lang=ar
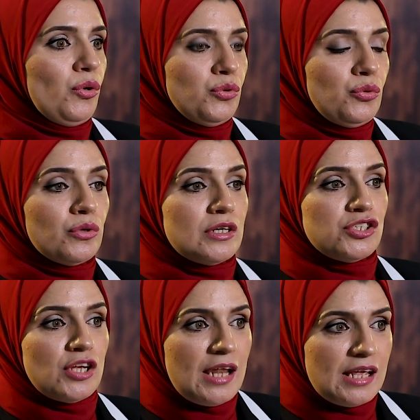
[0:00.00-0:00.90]
لحضور
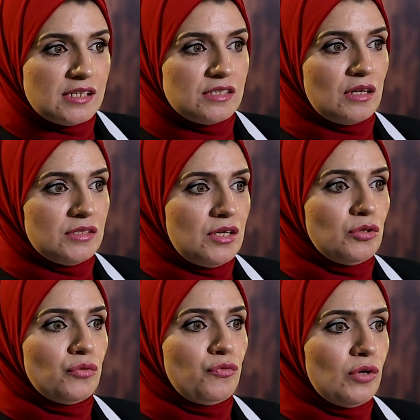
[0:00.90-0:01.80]
جنازة
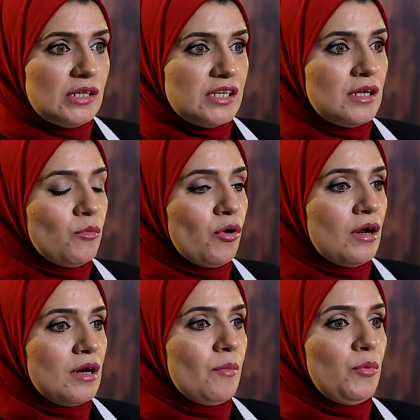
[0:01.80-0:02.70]
صديق طفولته
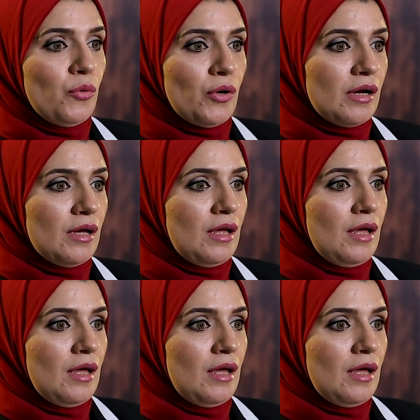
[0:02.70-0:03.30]
المقرب لوك